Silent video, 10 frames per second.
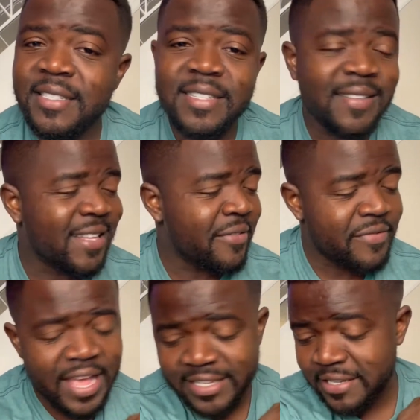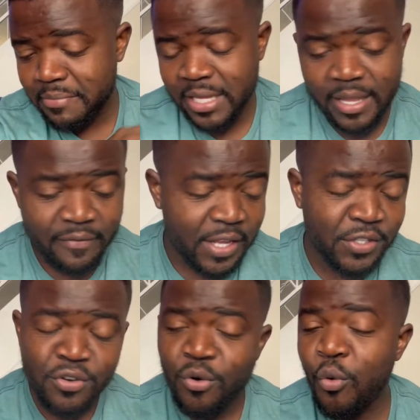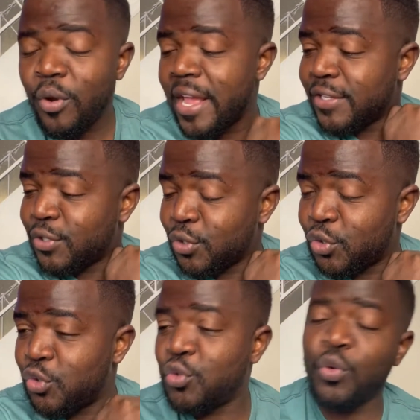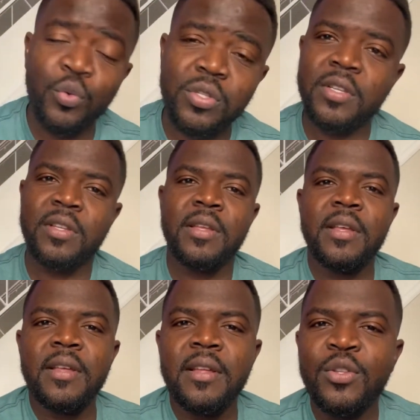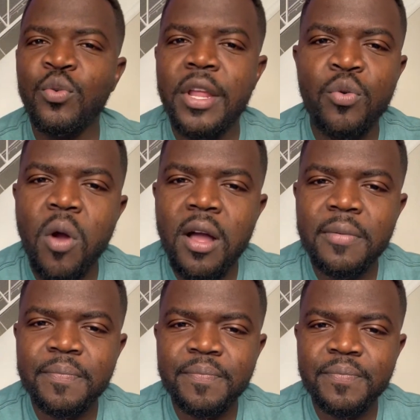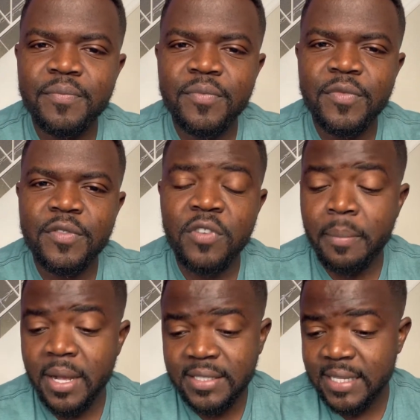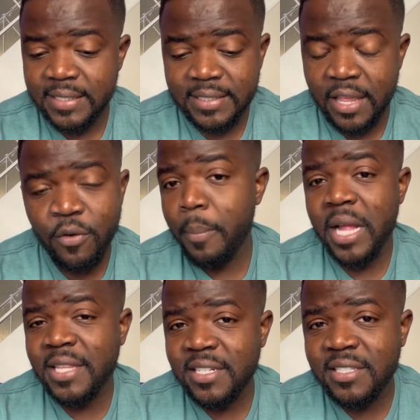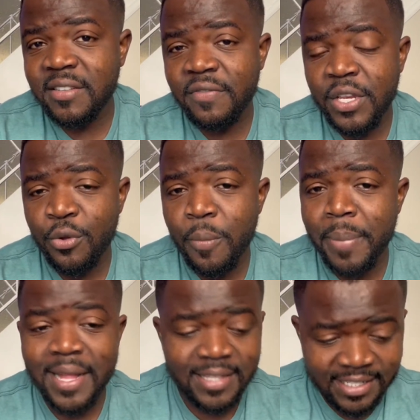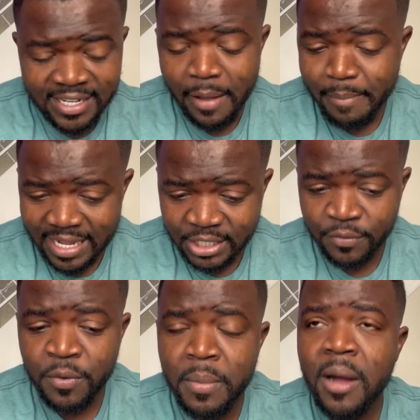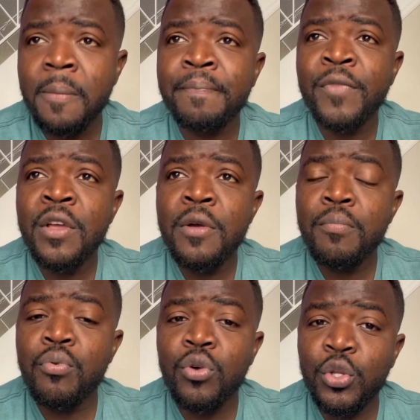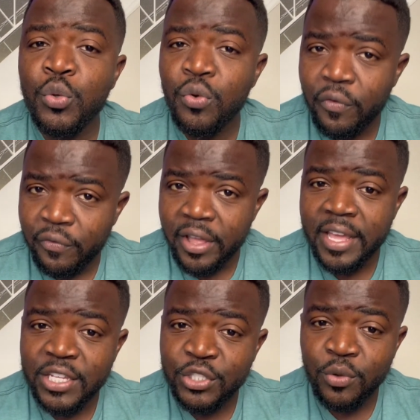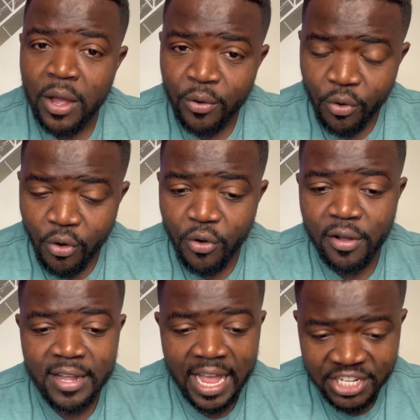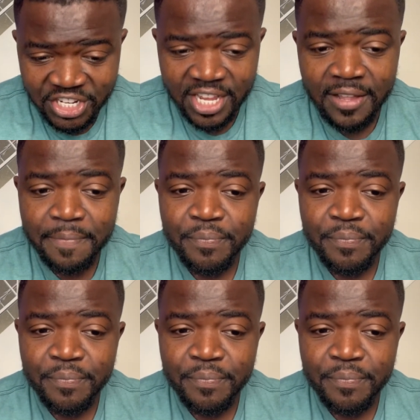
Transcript: se déversent, ils déversent leur colère sur toutes, tous les Noirs. Vraiment, il faut partager cette vidéo, partager la massivement pour que tous nos frères qui sont encore cachés,